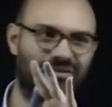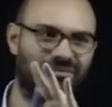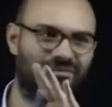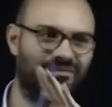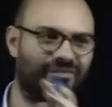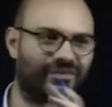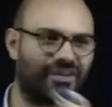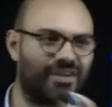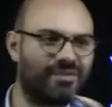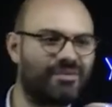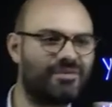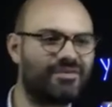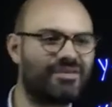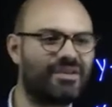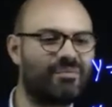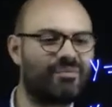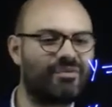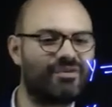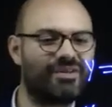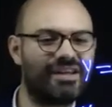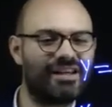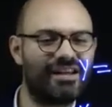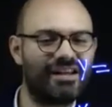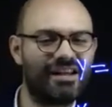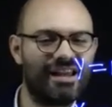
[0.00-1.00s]
Entonces vamos a
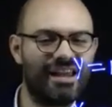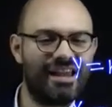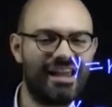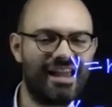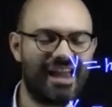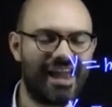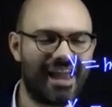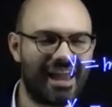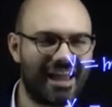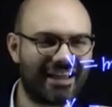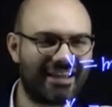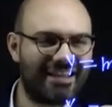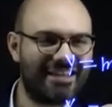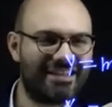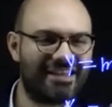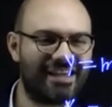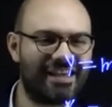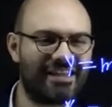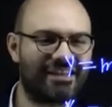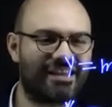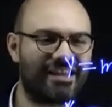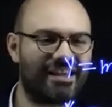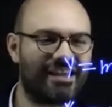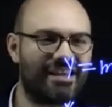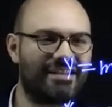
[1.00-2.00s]
poner
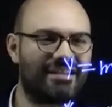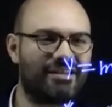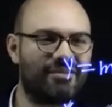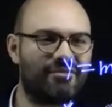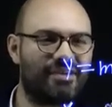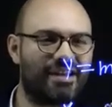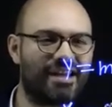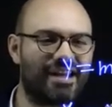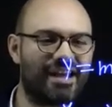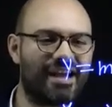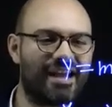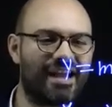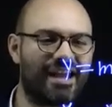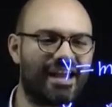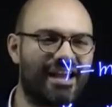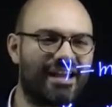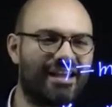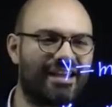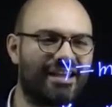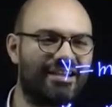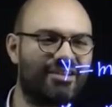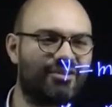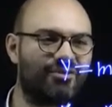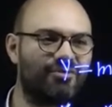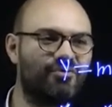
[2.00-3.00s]
x7 es igual a
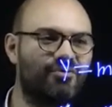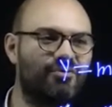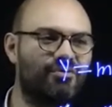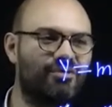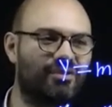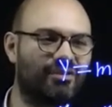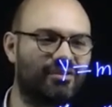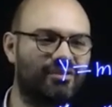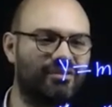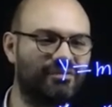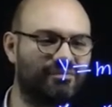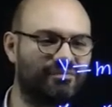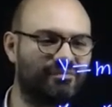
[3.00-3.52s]
x1